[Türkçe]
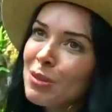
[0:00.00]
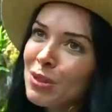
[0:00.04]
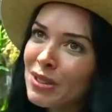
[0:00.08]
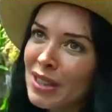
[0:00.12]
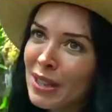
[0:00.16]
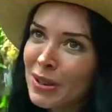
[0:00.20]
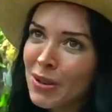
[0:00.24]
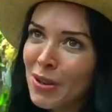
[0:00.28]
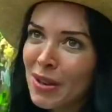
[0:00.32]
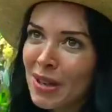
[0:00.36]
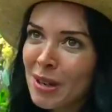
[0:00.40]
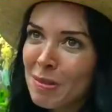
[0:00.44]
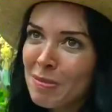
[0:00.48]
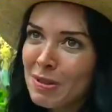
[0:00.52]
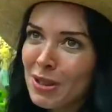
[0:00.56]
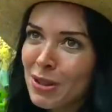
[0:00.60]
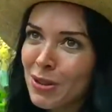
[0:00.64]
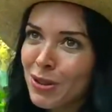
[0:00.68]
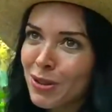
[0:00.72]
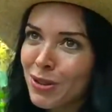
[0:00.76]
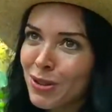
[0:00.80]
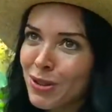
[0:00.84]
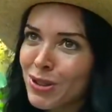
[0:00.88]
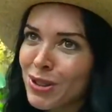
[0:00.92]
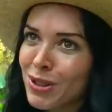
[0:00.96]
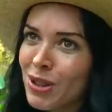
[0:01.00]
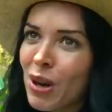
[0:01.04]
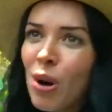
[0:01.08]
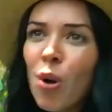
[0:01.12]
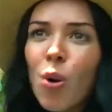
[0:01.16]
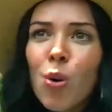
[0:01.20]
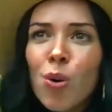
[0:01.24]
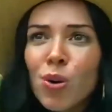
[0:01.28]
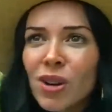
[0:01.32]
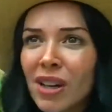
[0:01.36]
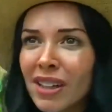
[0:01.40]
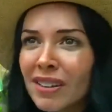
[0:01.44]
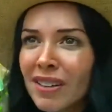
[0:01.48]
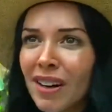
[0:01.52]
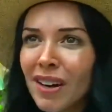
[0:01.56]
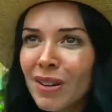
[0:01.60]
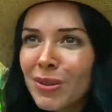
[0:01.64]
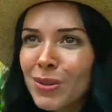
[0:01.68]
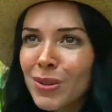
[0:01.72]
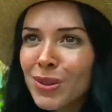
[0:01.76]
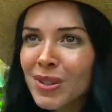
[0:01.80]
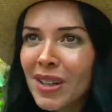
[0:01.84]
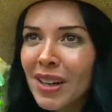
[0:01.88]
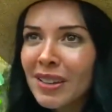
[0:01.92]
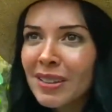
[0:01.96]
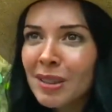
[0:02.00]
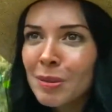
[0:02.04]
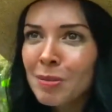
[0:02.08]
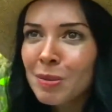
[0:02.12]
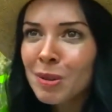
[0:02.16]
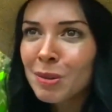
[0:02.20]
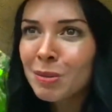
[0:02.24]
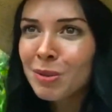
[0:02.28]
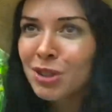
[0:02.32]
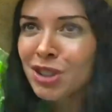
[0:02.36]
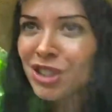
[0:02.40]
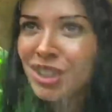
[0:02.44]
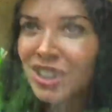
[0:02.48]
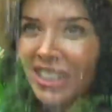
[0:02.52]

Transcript: burada görebiliyoruz. O kadar güzel yapılmış